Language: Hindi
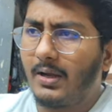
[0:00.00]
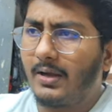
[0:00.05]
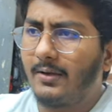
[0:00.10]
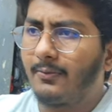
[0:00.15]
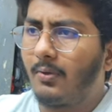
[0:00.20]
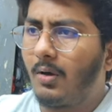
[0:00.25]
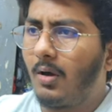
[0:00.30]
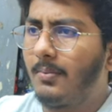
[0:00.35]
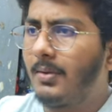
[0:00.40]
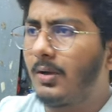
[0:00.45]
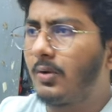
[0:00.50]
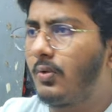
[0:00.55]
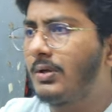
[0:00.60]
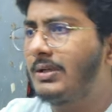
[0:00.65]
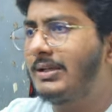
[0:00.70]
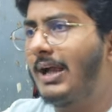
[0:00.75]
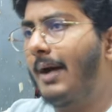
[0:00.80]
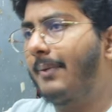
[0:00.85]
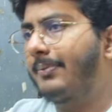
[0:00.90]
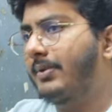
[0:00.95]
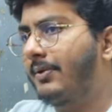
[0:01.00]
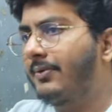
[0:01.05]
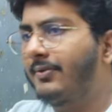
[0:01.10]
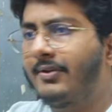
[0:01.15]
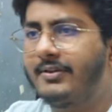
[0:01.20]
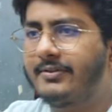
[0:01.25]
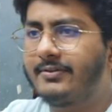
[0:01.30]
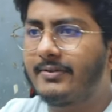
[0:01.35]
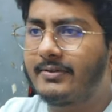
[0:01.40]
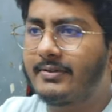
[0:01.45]
प्लेटफॉर्म है कोई आपसे
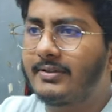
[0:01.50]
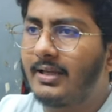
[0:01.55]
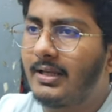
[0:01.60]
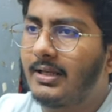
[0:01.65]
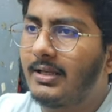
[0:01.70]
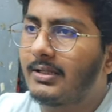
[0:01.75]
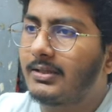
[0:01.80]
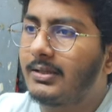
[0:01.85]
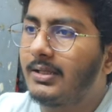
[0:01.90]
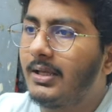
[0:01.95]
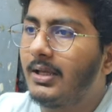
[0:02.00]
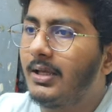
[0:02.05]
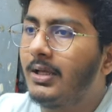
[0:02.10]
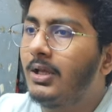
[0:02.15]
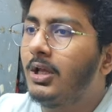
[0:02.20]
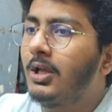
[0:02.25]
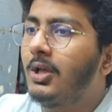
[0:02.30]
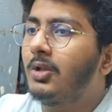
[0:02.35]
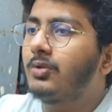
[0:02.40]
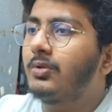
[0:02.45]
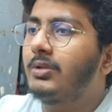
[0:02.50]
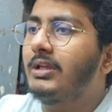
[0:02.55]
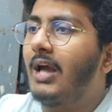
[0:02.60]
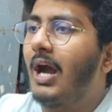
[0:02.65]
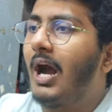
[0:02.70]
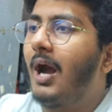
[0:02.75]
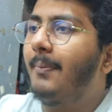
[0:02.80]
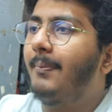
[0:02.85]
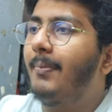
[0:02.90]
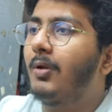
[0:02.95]
वीस नहीं लेते हैं तो
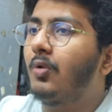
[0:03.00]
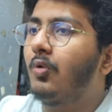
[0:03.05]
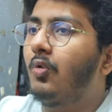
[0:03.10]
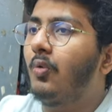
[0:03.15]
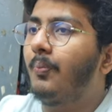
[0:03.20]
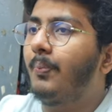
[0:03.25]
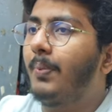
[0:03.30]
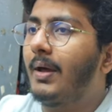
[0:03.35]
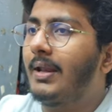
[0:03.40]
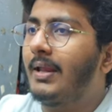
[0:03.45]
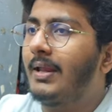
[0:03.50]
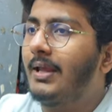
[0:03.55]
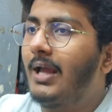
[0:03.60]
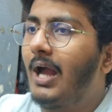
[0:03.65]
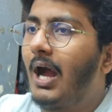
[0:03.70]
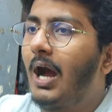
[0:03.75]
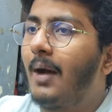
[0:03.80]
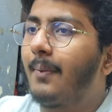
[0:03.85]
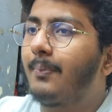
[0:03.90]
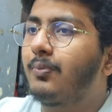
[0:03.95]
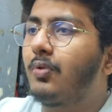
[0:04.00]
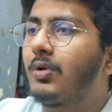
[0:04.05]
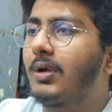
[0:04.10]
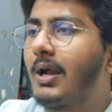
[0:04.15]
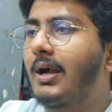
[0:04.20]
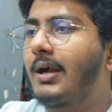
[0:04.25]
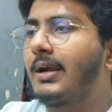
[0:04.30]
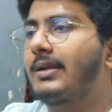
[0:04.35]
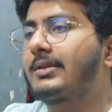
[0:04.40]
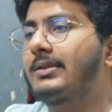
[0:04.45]
यहाँ पर ऊपर ही आपको
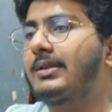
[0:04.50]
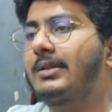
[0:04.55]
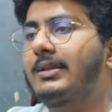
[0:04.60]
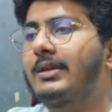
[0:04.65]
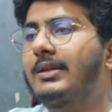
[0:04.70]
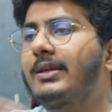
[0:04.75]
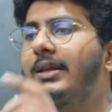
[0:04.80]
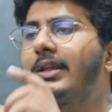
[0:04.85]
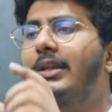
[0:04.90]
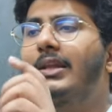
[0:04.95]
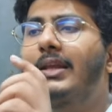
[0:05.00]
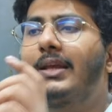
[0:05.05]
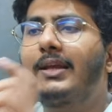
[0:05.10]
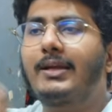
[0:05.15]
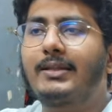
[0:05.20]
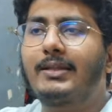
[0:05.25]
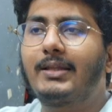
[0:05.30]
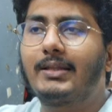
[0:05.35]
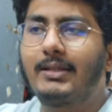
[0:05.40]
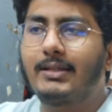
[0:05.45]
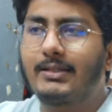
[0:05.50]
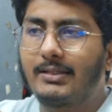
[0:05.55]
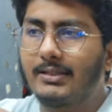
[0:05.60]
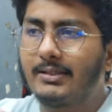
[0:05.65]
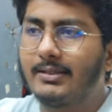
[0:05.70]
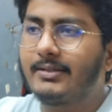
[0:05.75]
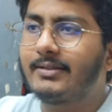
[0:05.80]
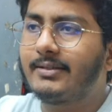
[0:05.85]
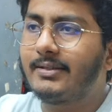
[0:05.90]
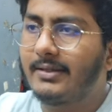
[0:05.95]
क्या करते थे कि लिंक दे
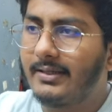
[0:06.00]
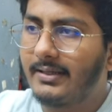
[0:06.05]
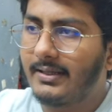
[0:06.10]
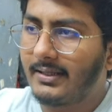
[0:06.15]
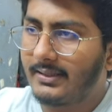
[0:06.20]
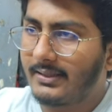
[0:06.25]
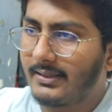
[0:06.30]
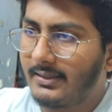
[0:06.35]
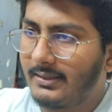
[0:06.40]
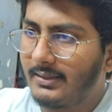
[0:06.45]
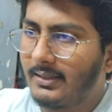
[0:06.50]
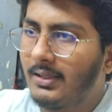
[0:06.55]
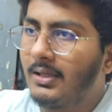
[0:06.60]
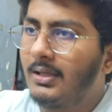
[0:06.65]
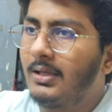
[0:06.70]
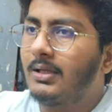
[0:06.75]
देते थे सी की